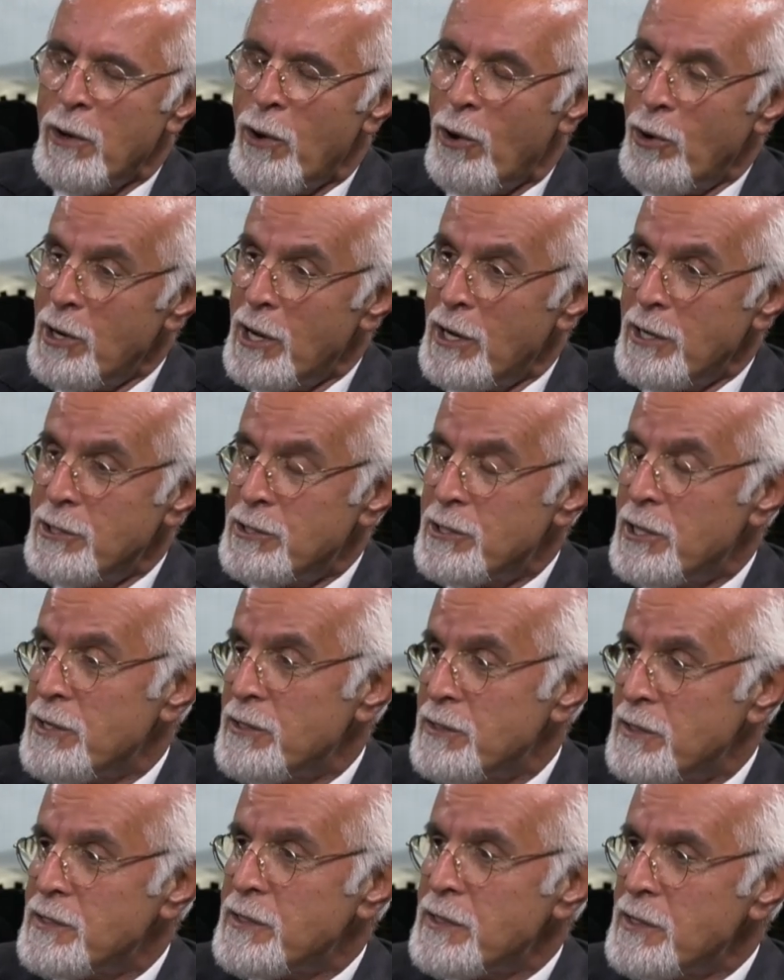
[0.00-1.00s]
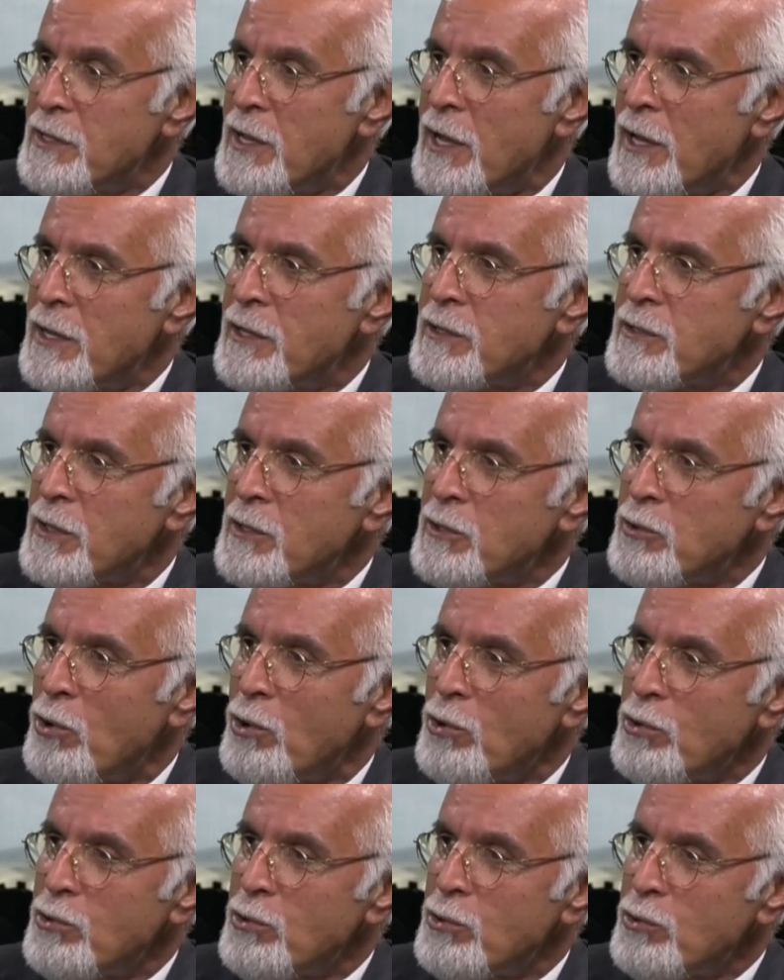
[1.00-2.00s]
Örneğin işte sizin de sanık
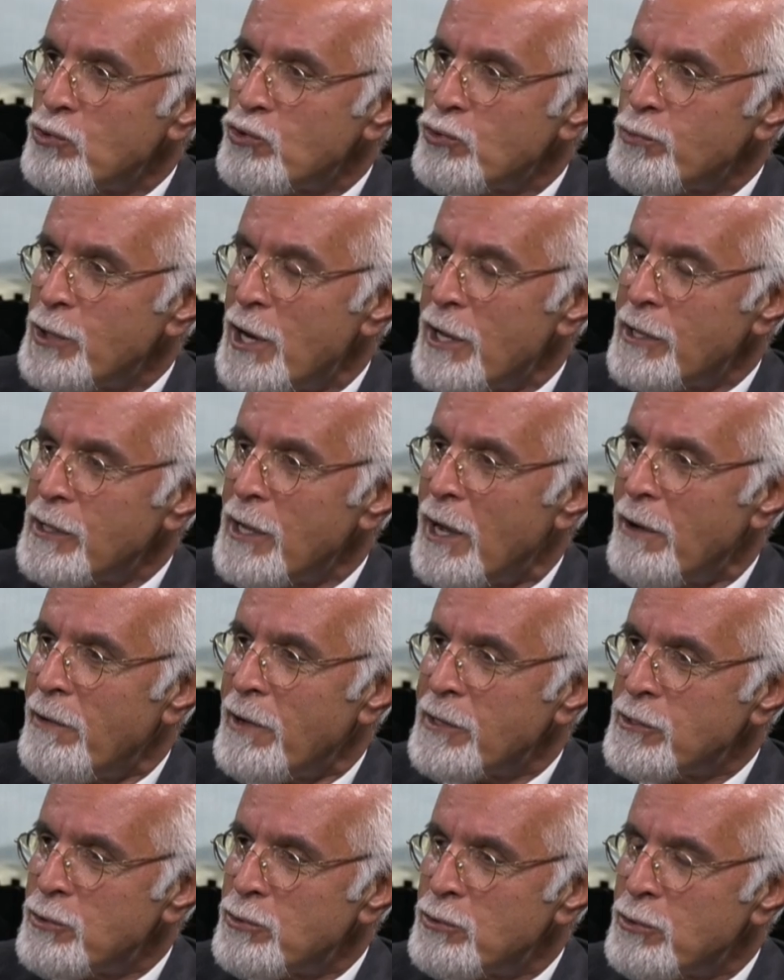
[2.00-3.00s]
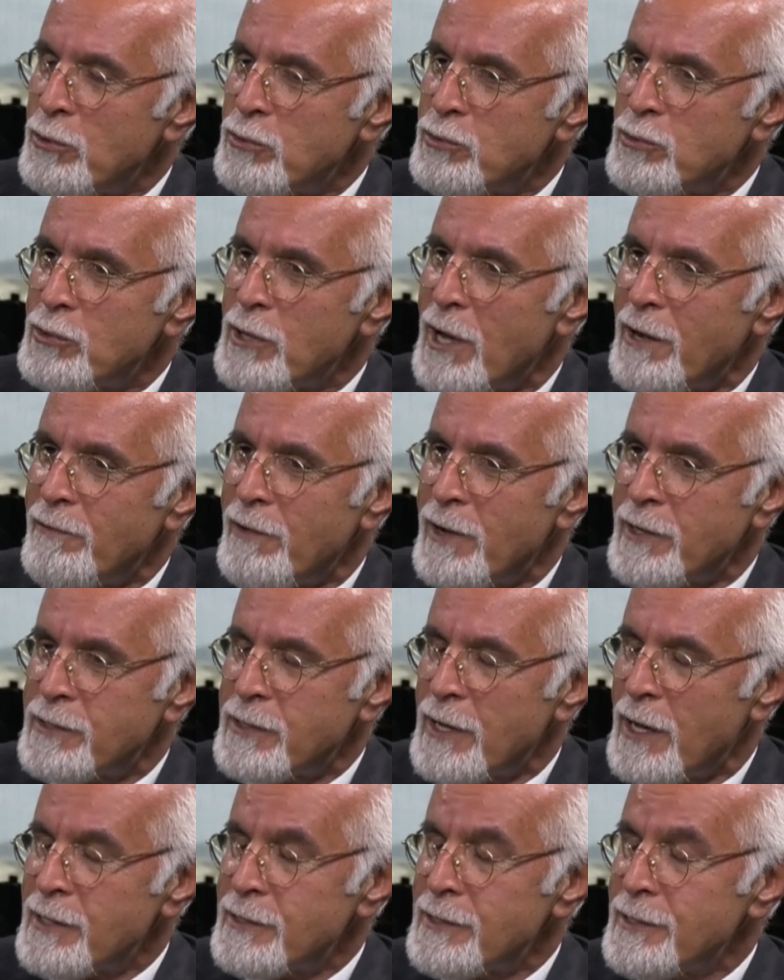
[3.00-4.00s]
olduğunuz Cumhuriyet davası, Sözcü
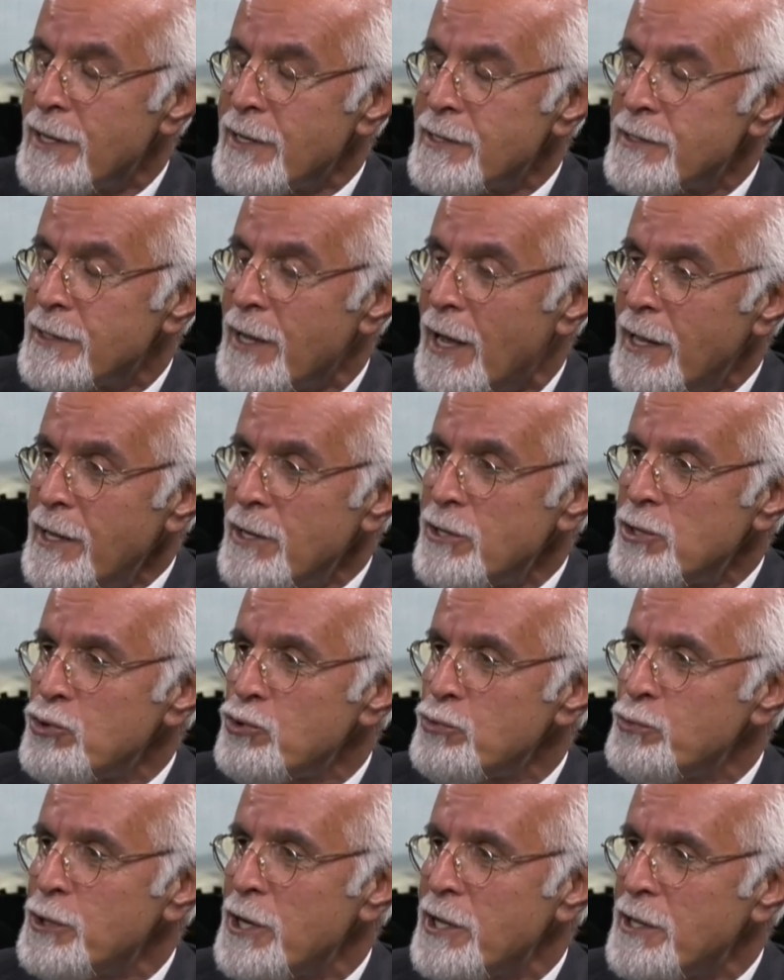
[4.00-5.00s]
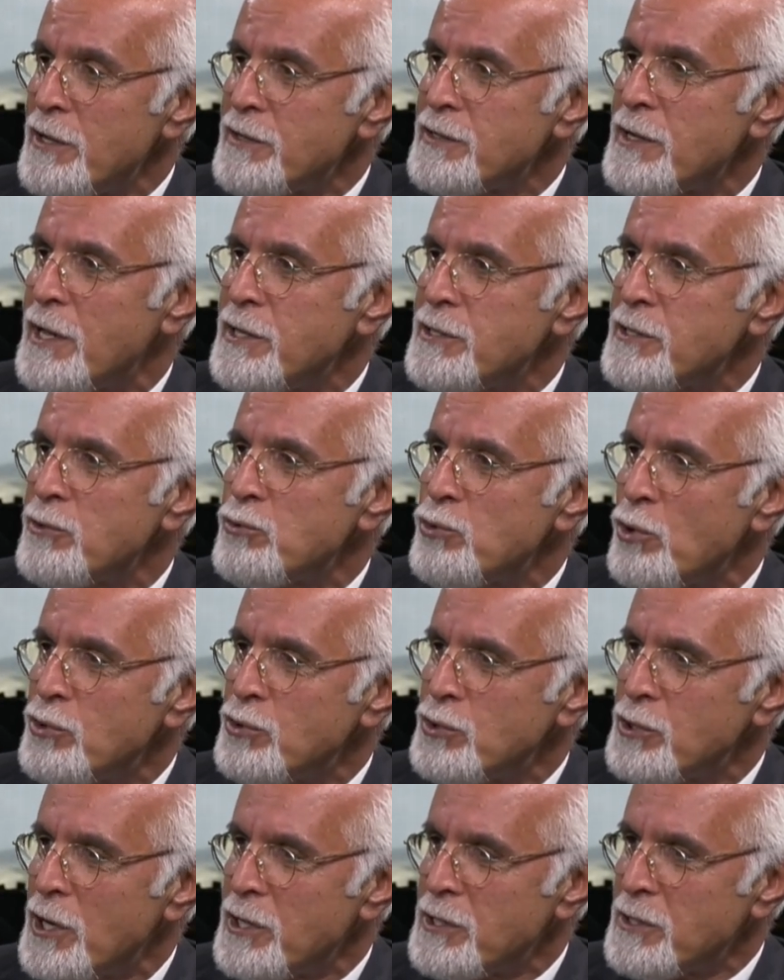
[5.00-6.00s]
davası aslında sadece Cumhuriyet'e sadece
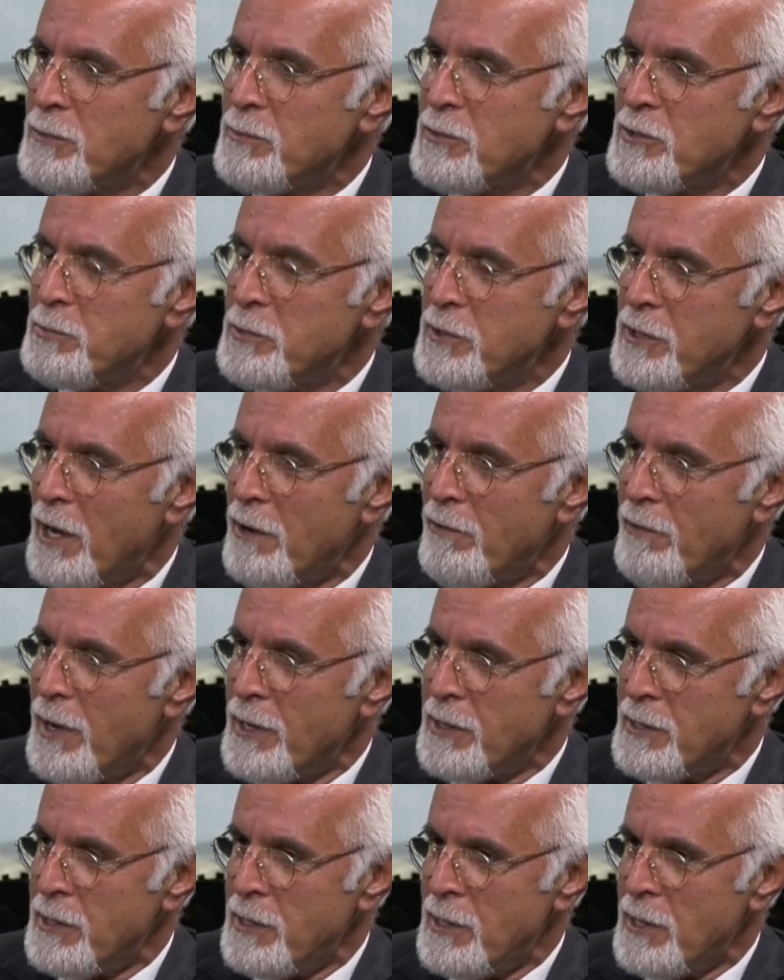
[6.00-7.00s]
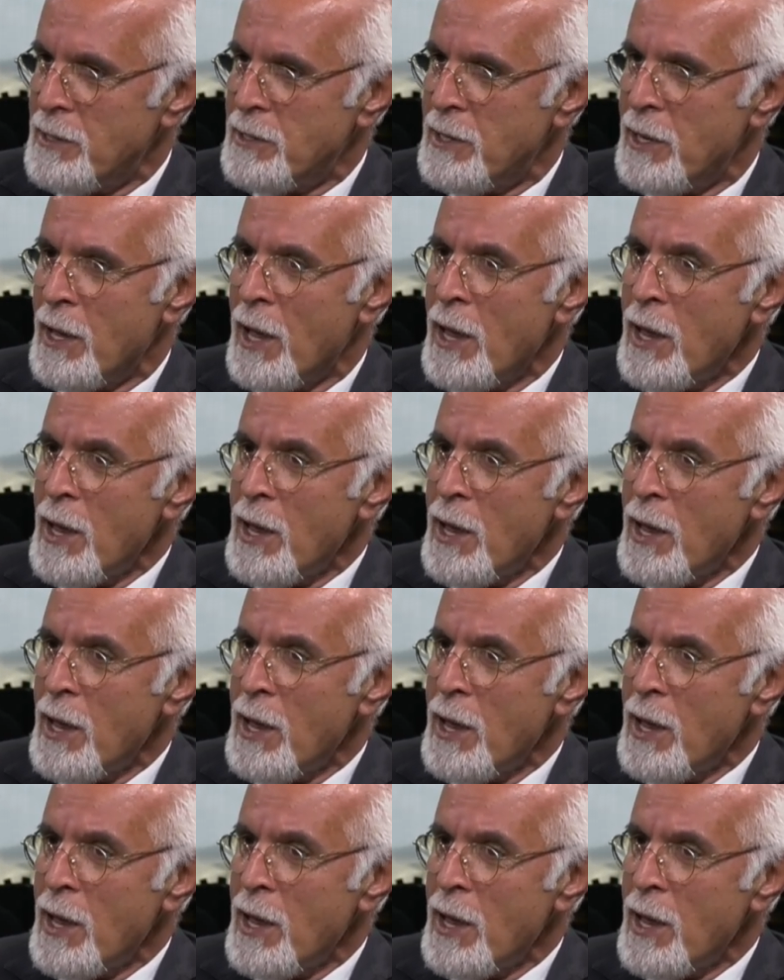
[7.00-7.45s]
Sözcü'ye açılmış bir dava değildi.